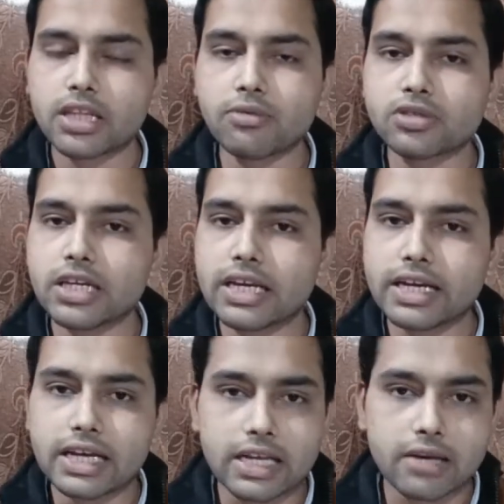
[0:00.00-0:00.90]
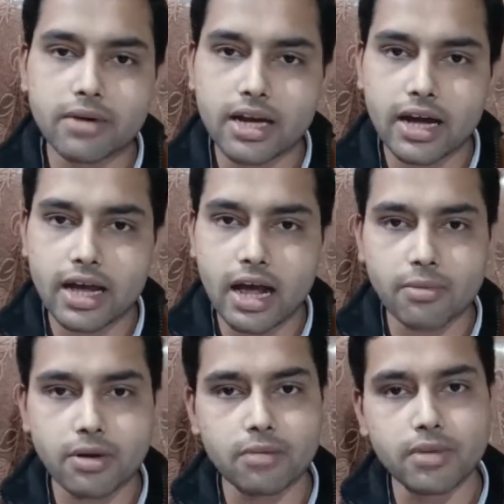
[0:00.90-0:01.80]
मतलब उसने लीगली नहीं माना है
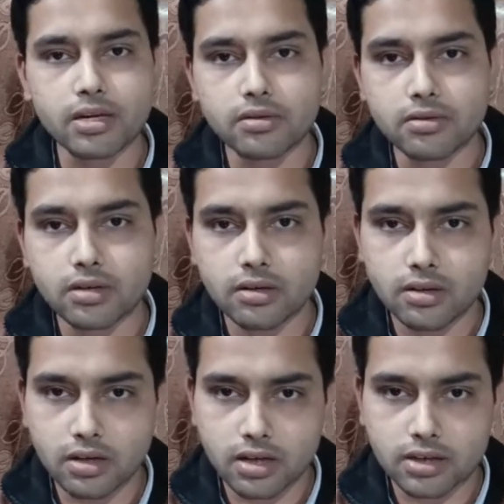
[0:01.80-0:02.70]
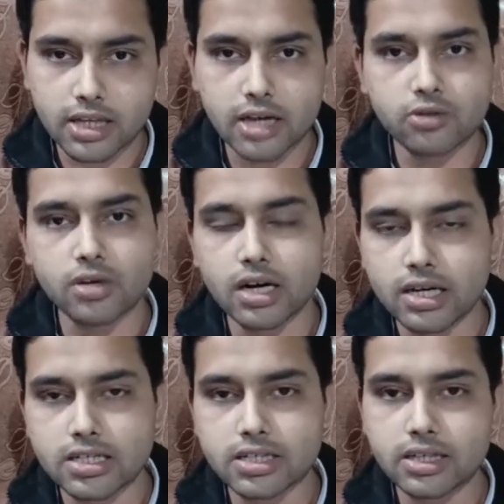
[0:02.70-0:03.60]
आपका मन करता है तो कर
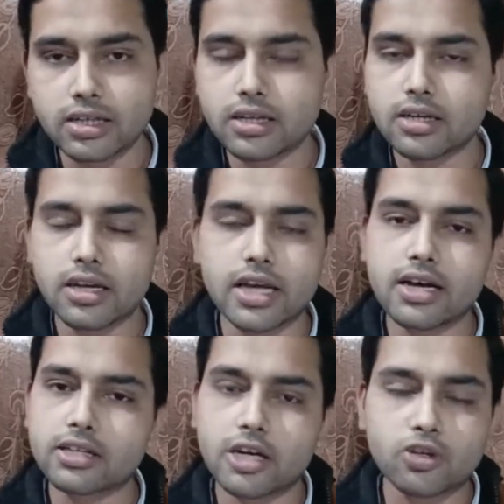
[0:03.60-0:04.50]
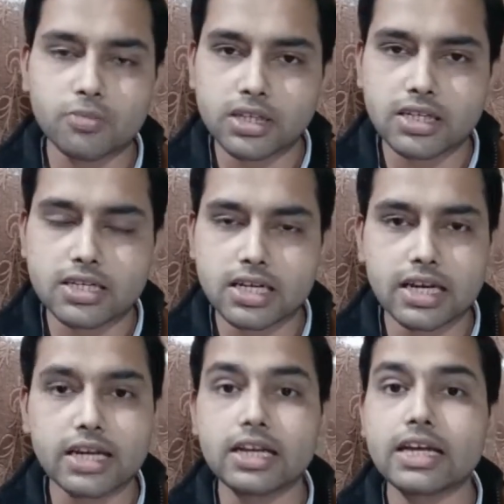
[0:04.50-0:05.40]
लीजिए नहीं करता तो मत कीजिए
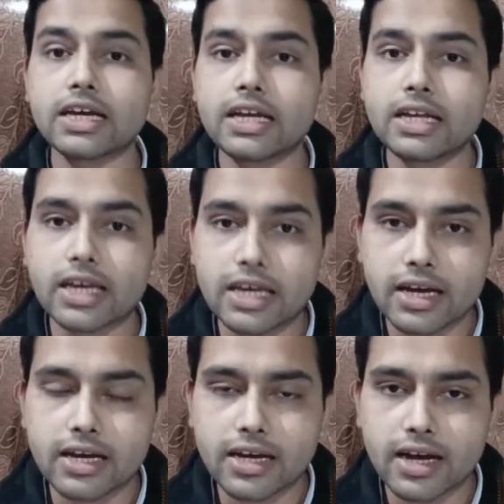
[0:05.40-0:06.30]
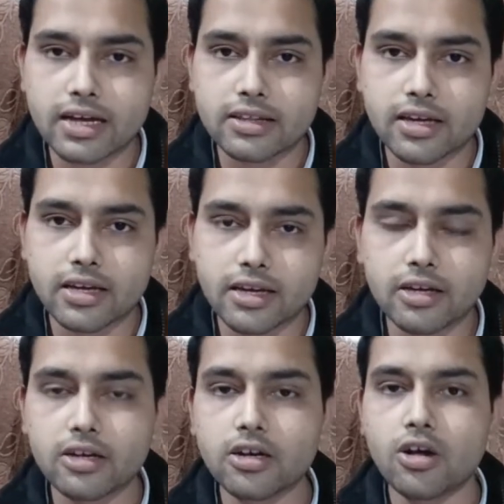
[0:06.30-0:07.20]
लेकिन लीगली नहीं है इंडिया के अंदर ये
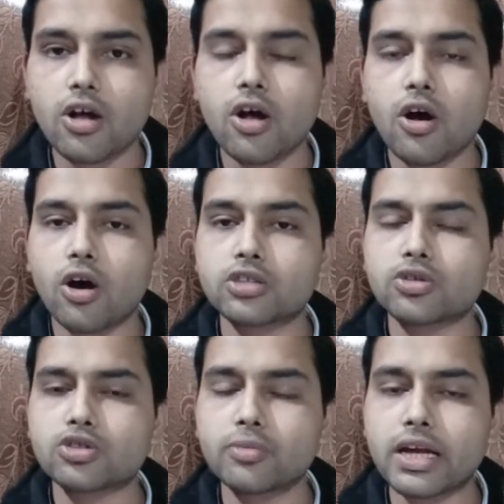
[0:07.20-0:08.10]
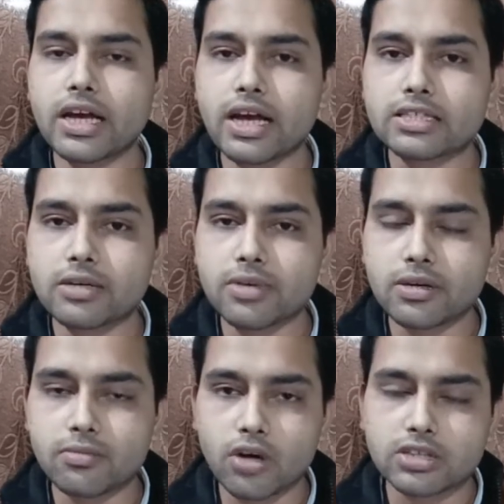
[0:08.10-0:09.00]
और दोस्तों मैंने ऐसे भी
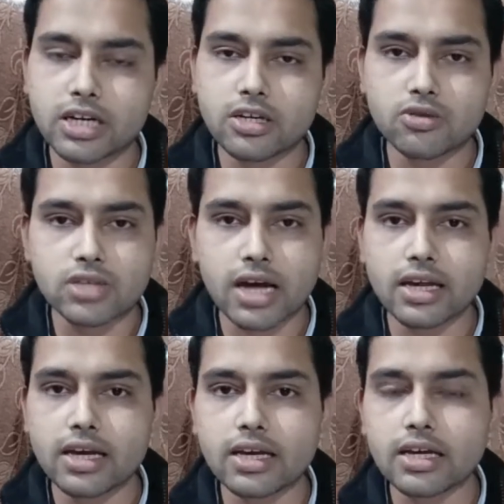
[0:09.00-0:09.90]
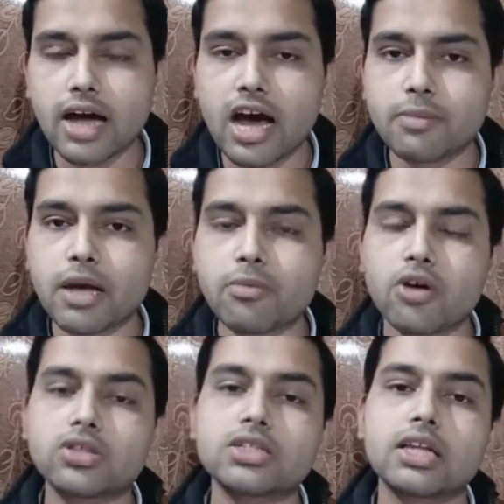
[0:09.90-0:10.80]
बहुत सारी न्यूज़ आ रही है कि आर
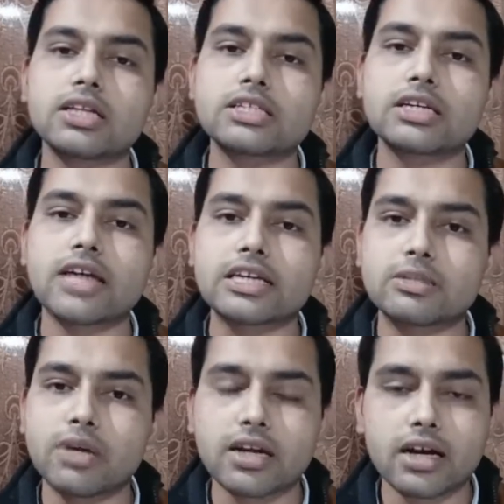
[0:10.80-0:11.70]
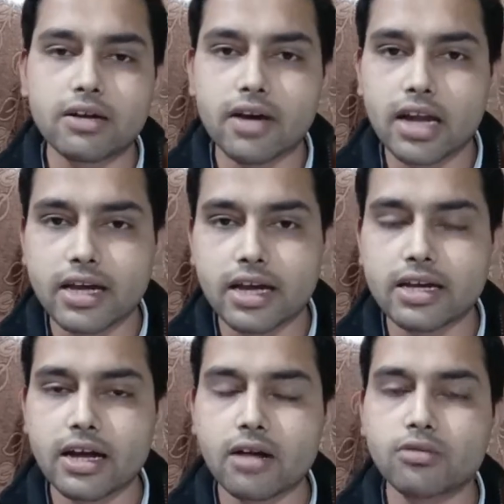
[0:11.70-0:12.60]
बहुत ही जल्दी इसे टैक्सेबल करने वाला है यानी
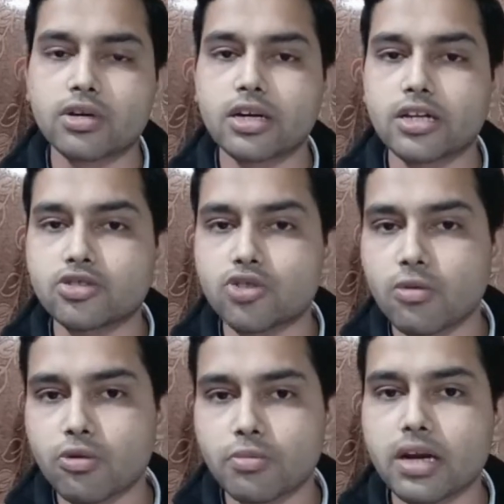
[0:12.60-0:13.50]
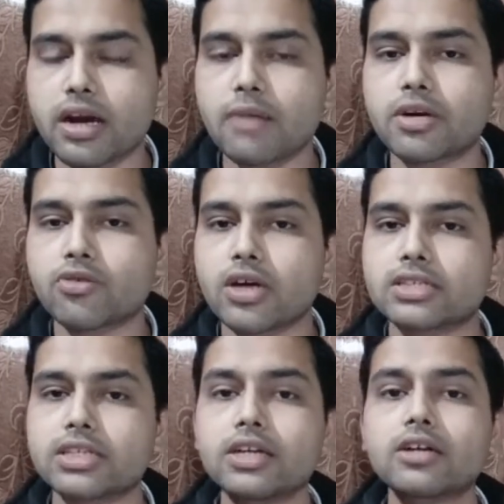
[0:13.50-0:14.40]
कि अगर रिटर्न जो आपको मिल रहा है बिटकॉइन
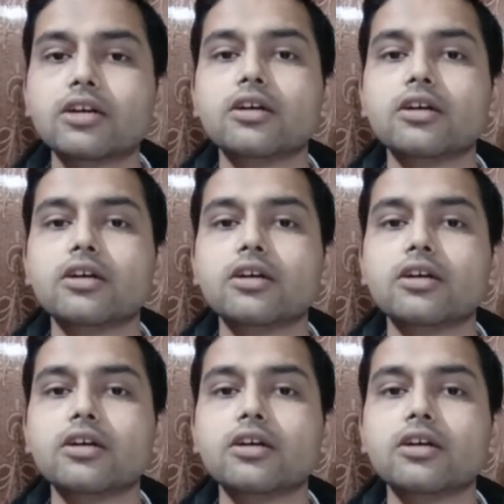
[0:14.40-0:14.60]
से